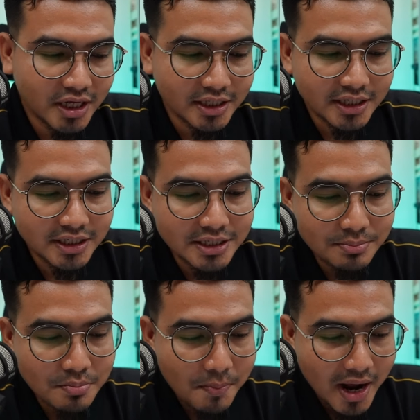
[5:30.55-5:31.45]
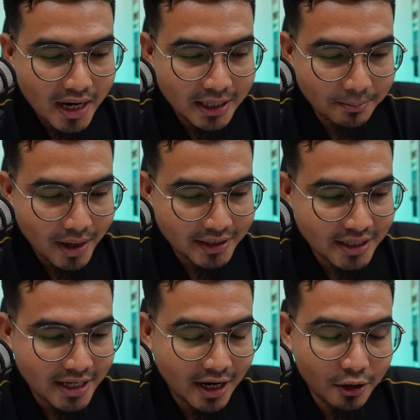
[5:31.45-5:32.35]
Jadi di paling
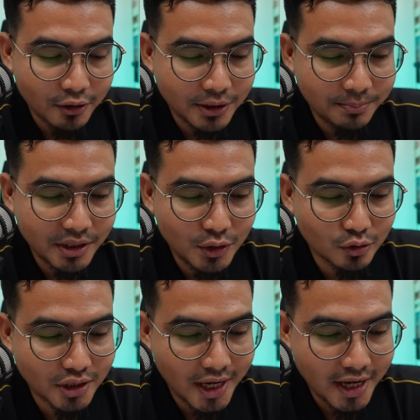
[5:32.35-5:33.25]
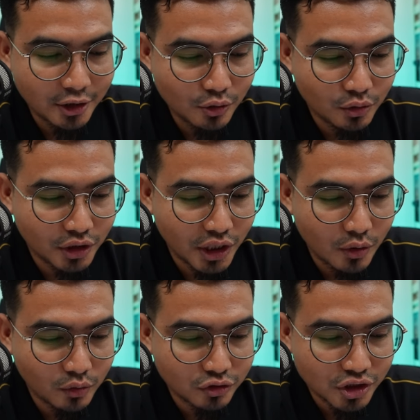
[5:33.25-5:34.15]
banyak kalau di video saya itu di
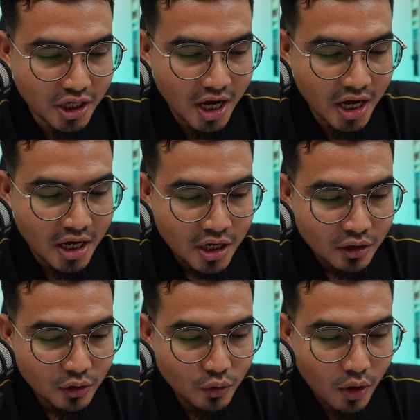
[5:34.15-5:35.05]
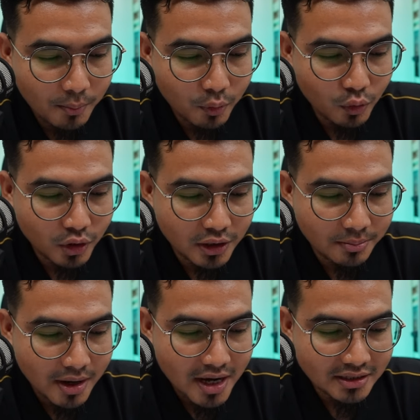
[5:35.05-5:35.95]
usia
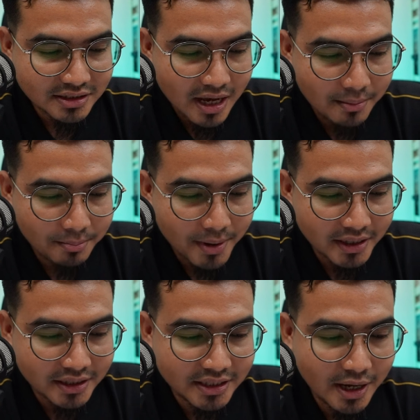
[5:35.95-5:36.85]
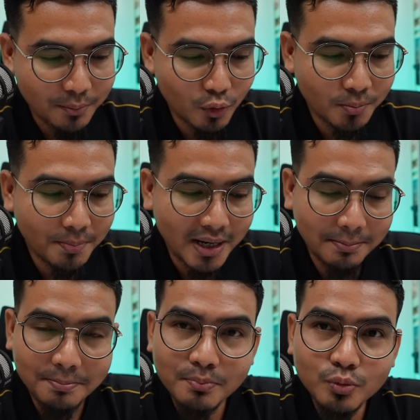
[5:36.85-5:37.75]
25 sampai
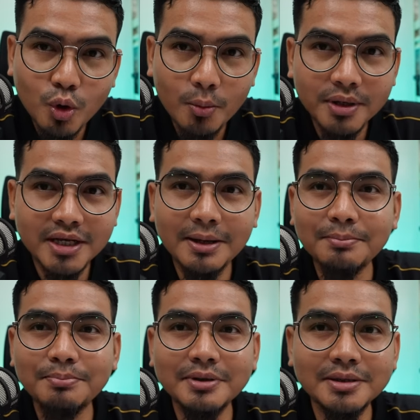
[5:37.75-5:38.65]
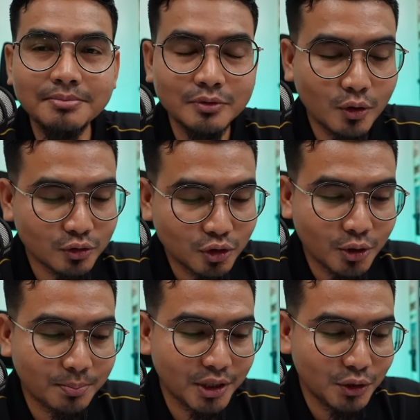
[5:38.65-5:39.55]
34 dominan
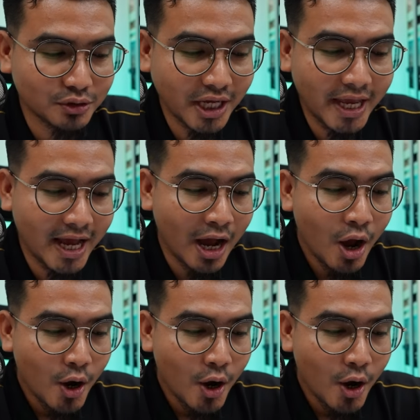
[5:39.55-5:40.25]
penonton video saya.